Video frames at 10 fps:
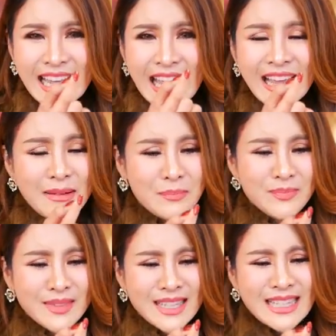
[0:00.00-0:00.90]
แกะแบบ
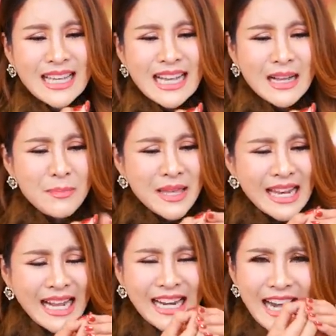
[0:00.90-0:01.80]
กระ
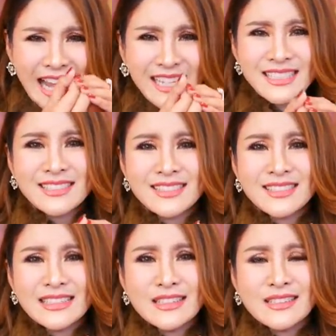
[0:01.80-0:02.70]
พี้เล็
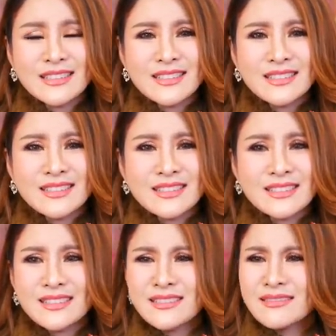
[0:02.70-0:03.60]

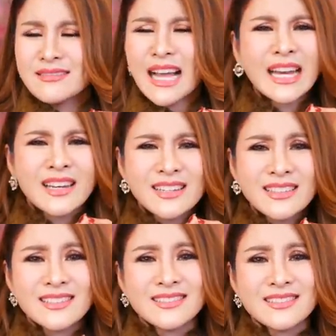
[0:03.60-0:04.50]
กๆอันห
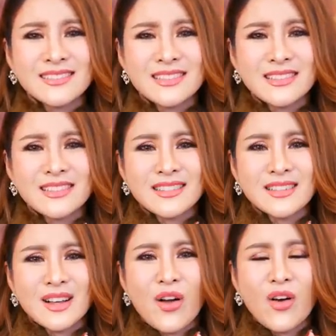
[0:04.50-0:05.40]
นึ่ง
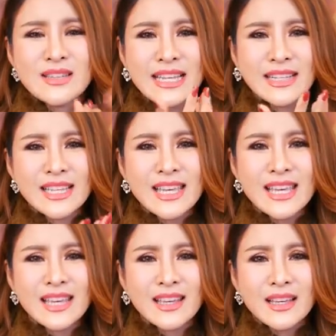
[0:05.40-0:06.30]
ของสิ่งที่